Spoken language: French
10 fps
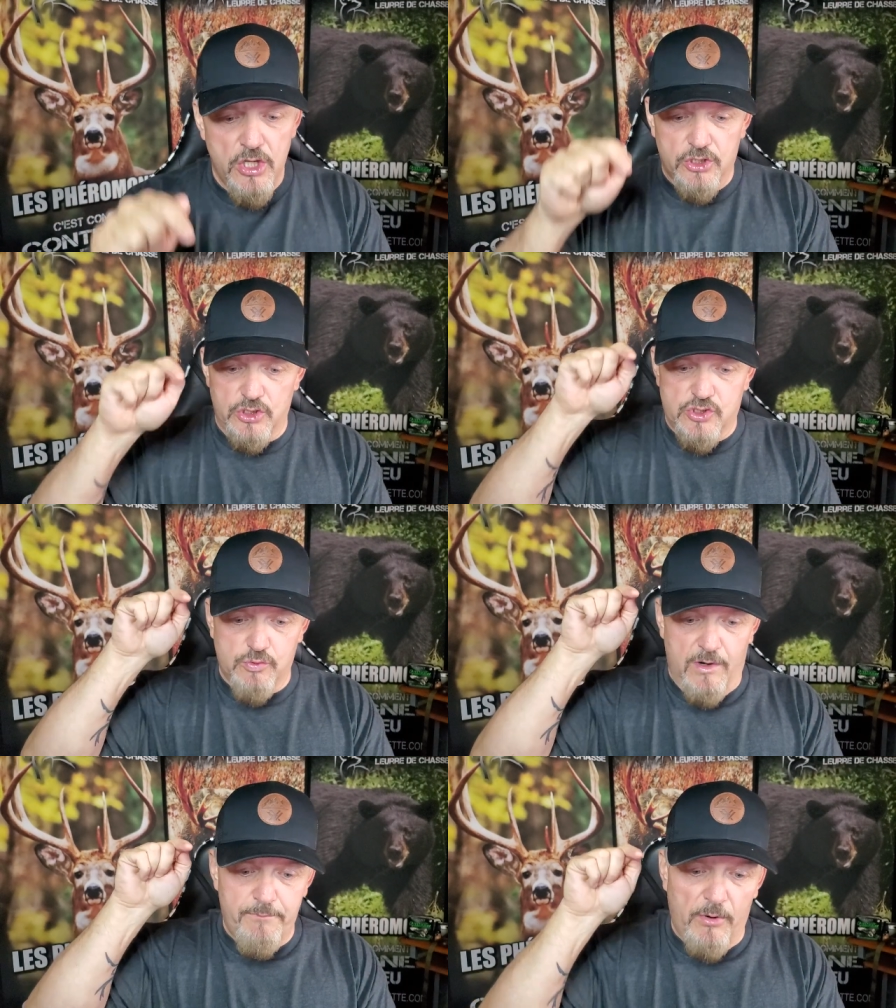que tu
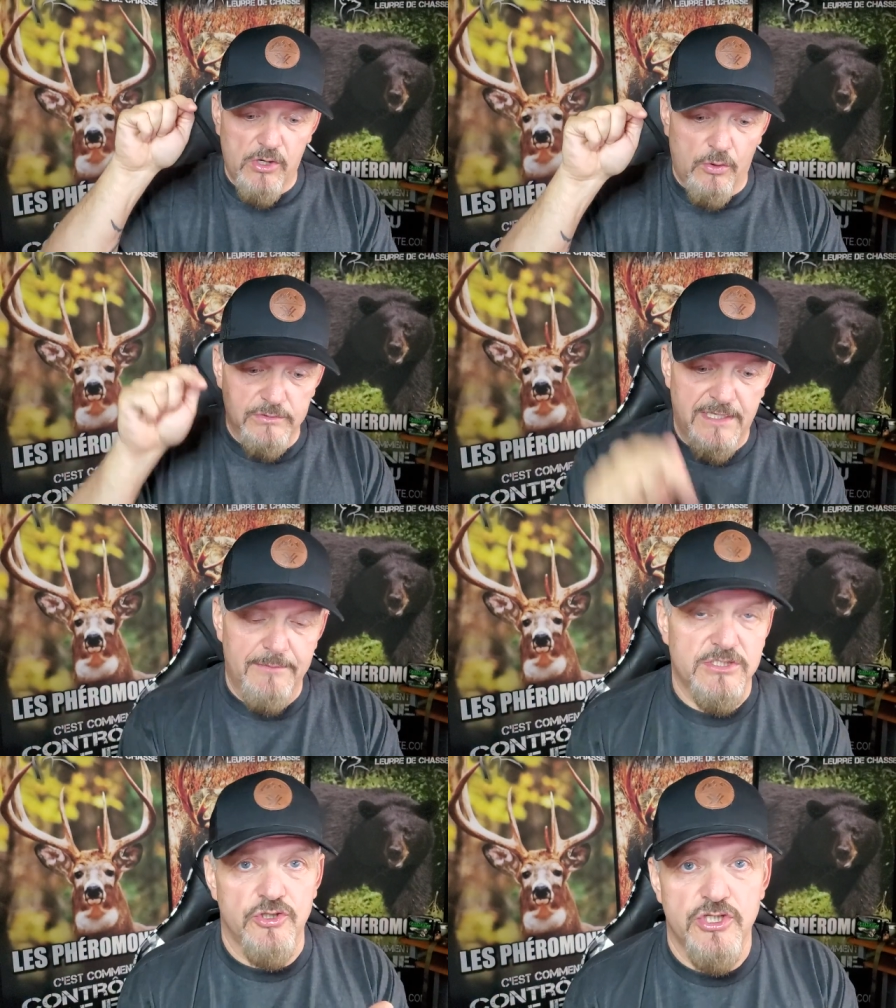sois pas content
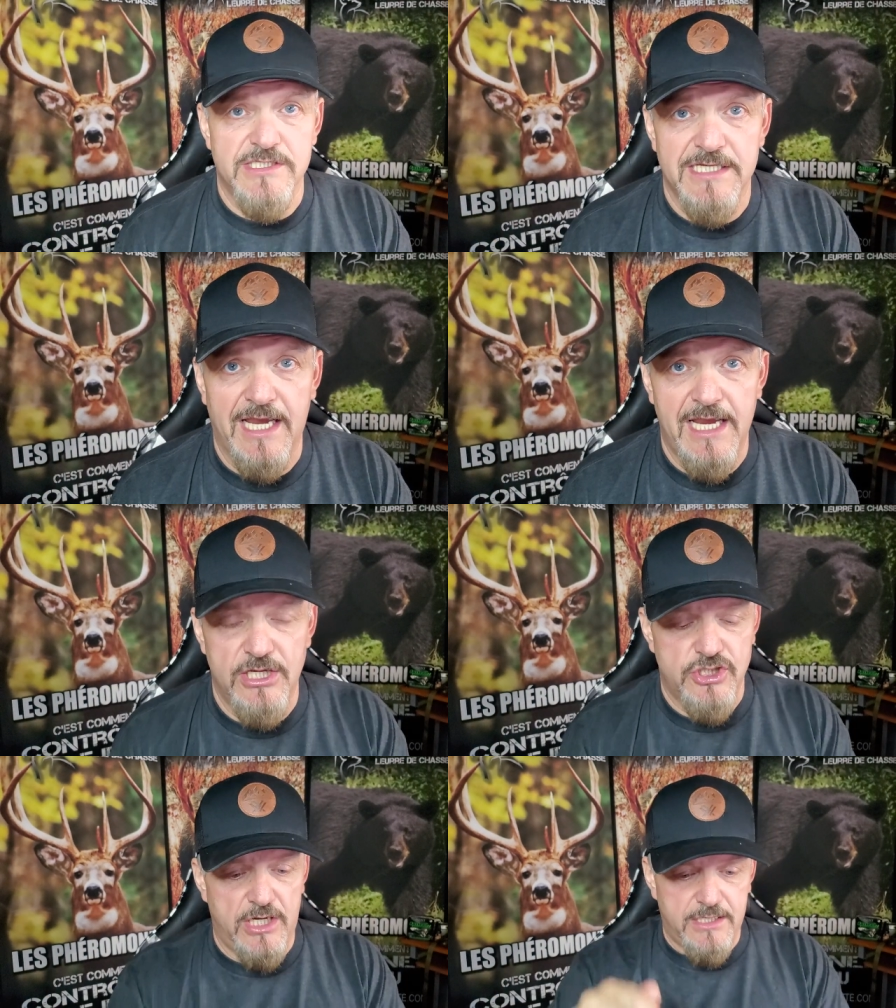parce que j'ai tiré
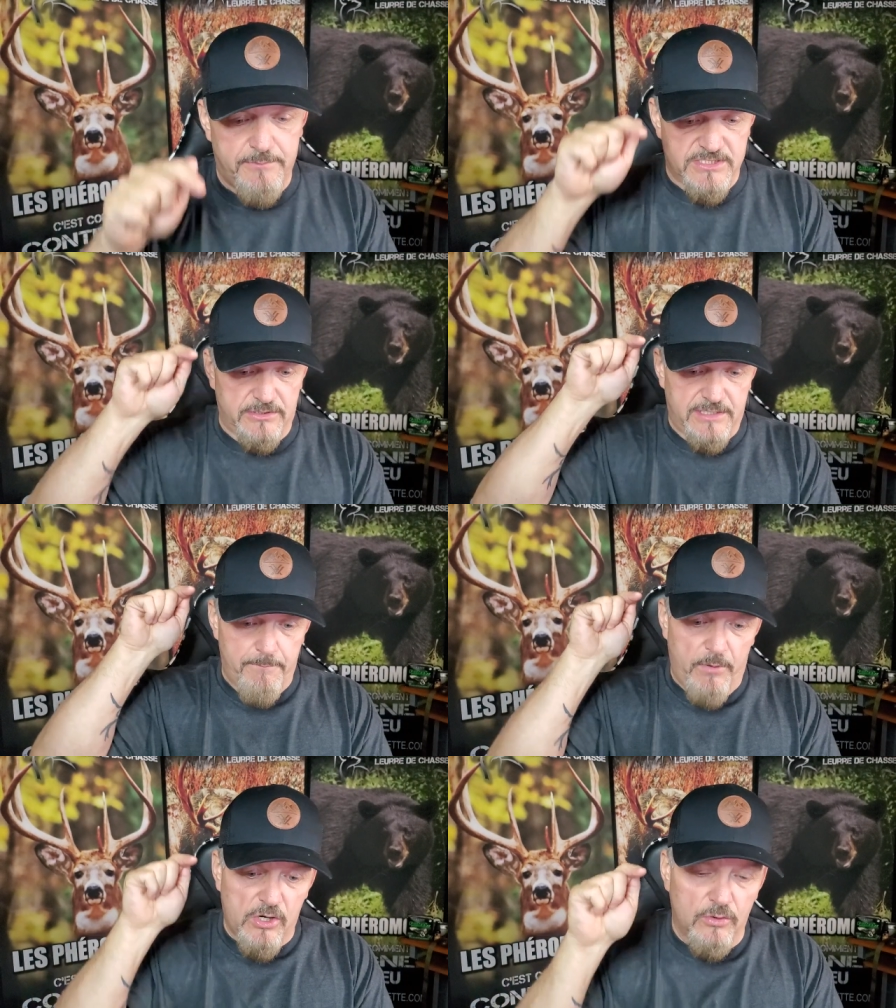un jake, parce que tu
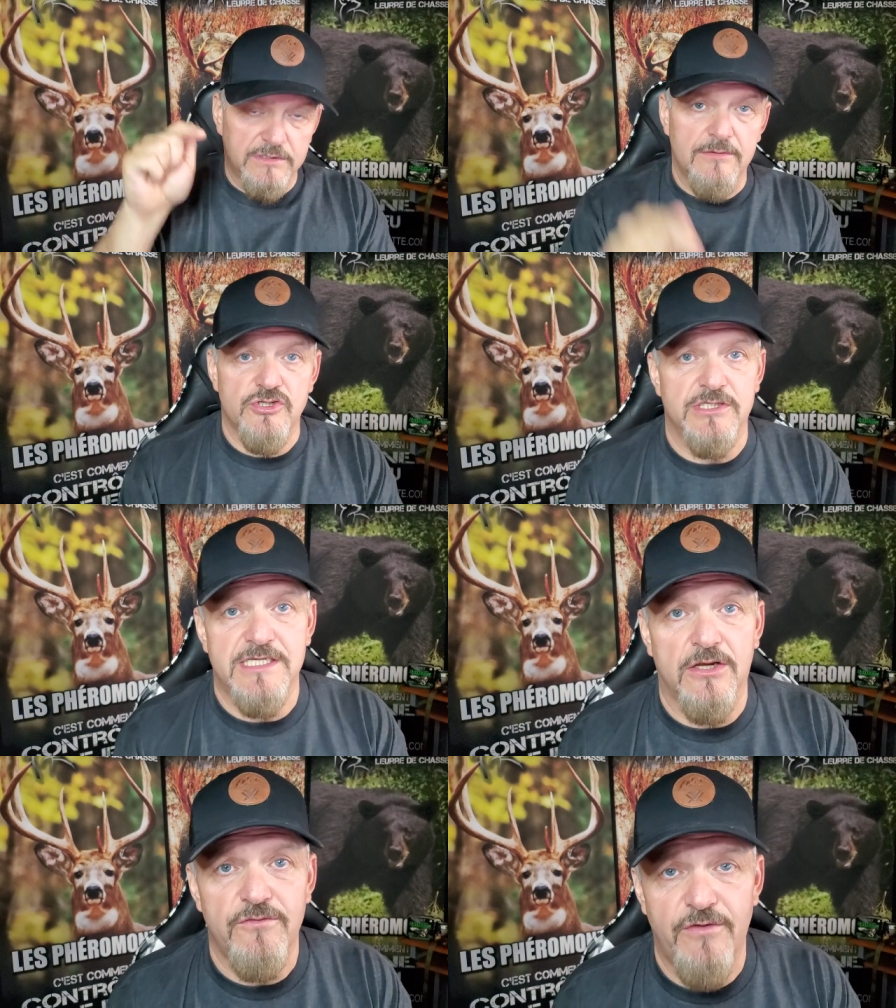pas content parce que j'ai
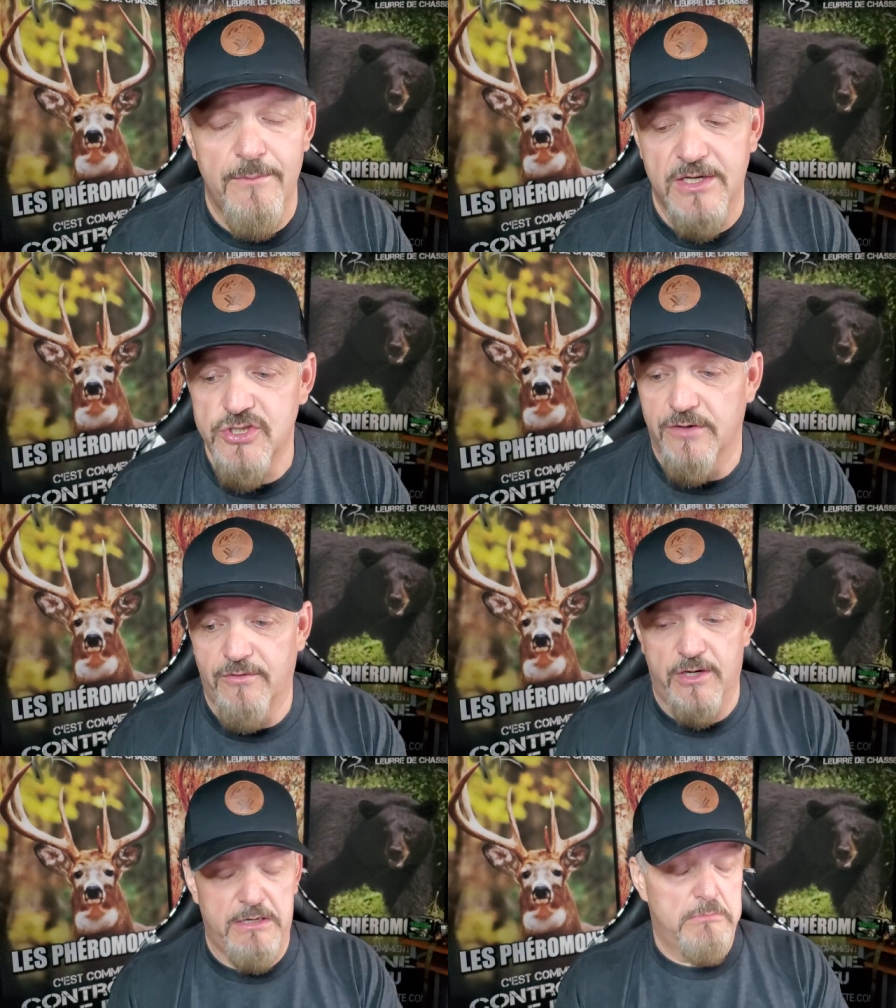tiré une femelle
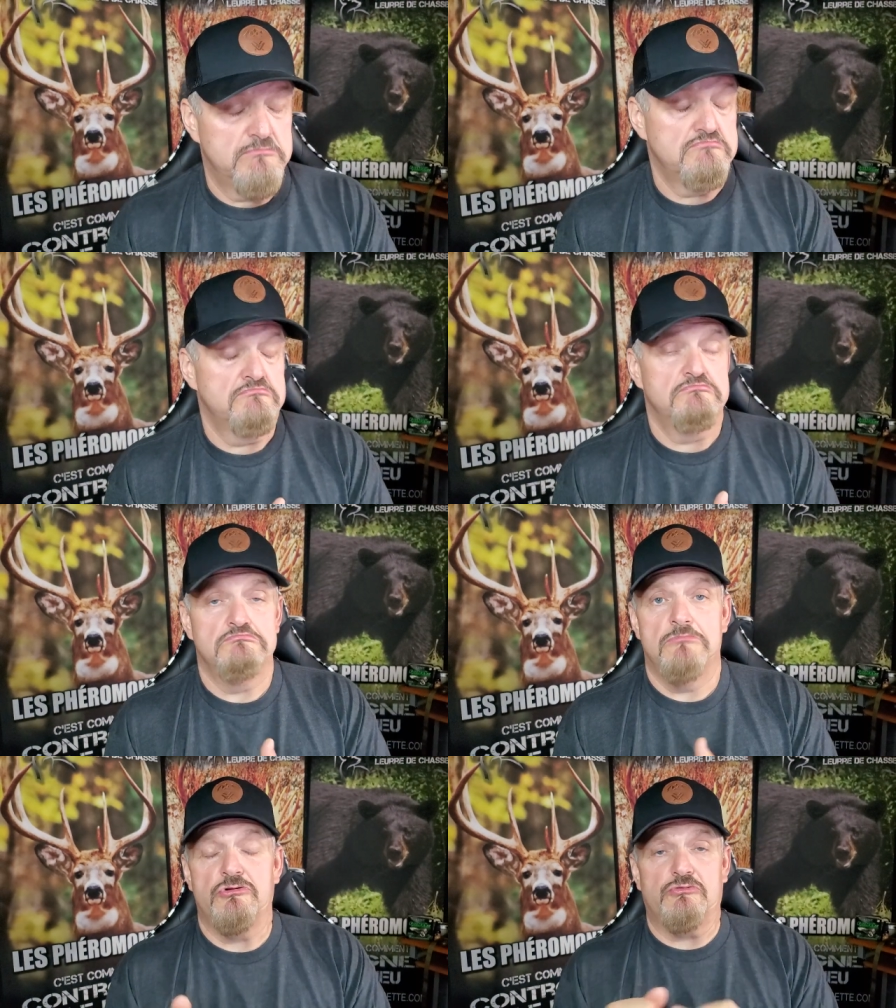chevreuil.
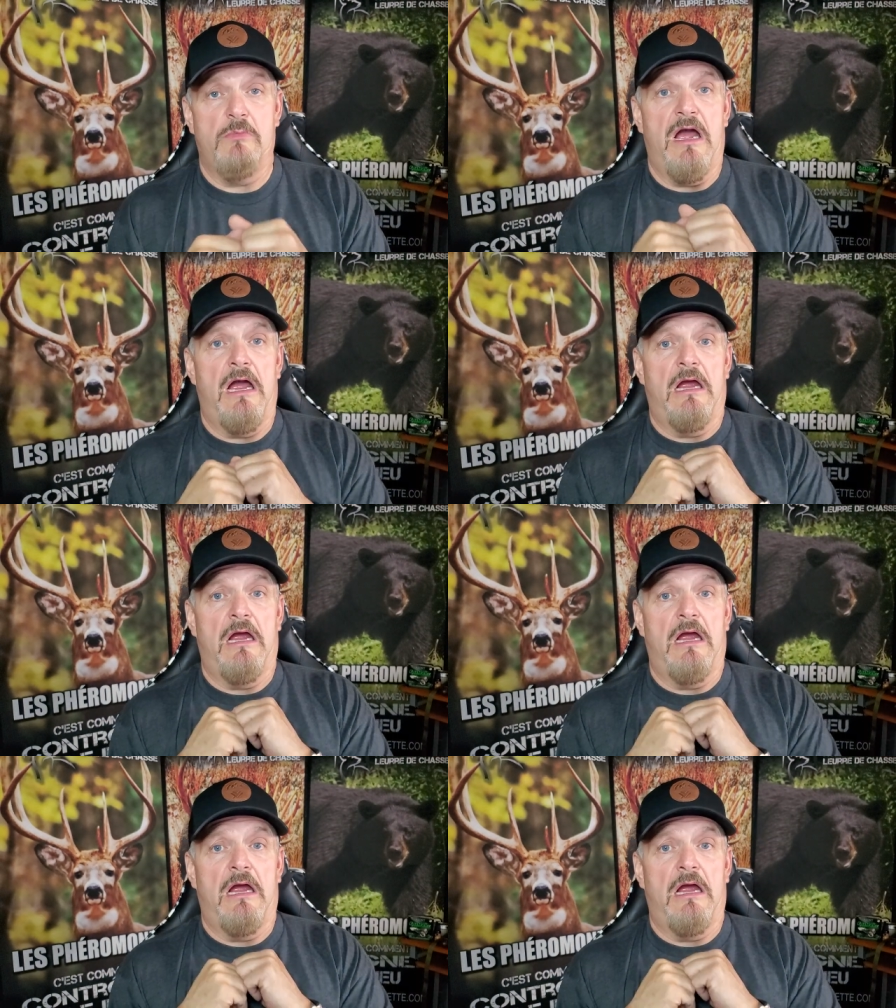Je m'en.